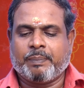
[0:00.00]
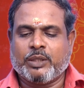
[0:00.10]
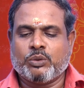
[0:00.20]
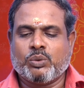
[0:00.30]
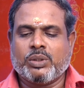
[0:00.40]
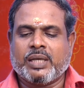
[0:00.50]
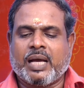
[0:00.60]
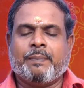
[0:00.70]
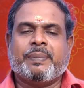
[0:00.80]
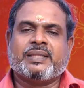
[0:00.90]
பகல்
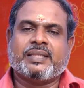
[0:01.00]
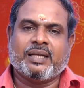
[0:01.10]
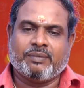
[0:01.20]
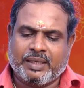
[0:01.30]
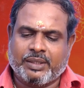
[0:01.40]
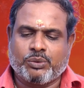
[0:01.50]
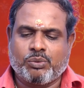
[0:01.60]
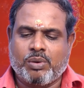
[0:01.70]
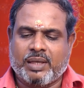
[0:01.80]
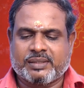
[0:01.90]
பதினொன்று
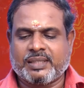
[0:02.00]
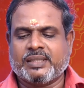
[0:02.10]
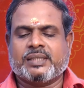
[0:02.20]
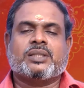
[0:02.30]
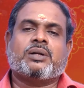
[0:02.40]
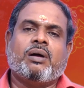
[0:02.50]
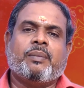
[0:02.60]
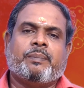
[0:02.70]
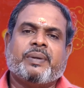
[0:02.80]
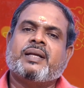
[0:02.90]
நாற்பத்தேழு வரைக்கும் அஸ்த
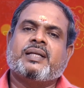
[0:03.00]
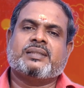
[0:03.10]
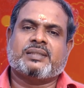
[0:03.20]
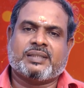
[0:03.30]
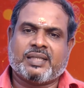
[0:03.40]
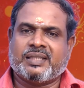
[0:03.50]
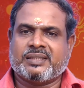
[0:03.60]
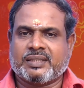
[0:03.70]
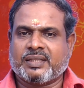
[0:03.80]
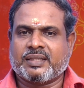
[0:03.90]
நட்சத்திரம் பின்னாடி
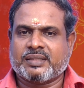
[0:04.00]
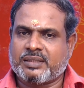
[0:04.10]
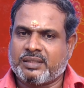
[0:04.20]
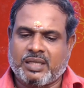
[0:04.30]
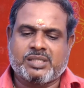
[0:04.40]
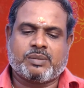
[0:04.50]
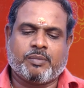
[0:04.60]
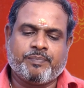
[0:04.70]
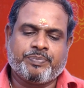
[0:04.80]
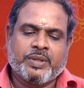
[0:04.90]
சித்திர நட்சத்திரத்துக்கு
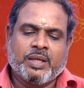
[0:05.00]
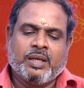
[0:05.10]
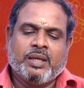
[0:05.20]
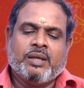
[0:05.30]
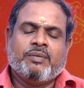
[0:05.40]
சந்திராஷ்டமம்